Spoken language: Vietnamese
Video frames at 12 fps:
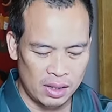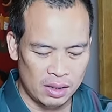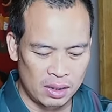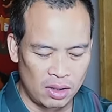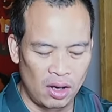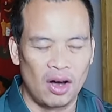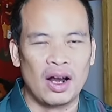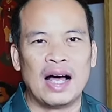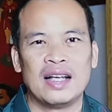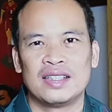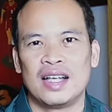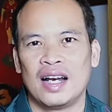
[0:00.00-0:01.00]
lo
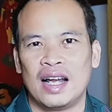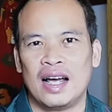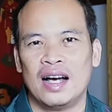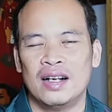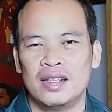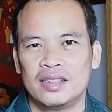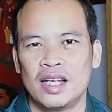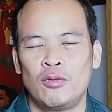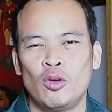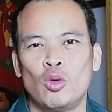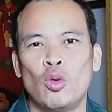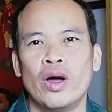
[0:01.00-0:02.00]
lắng rằng là ở giây
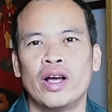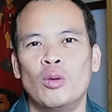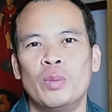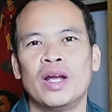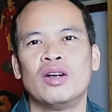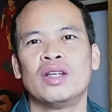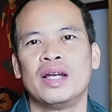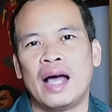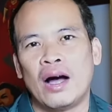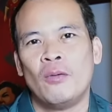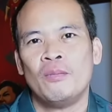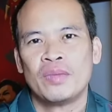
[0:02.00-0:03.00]
phút cuối không biết nó thế
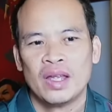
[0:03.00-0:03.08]
nào.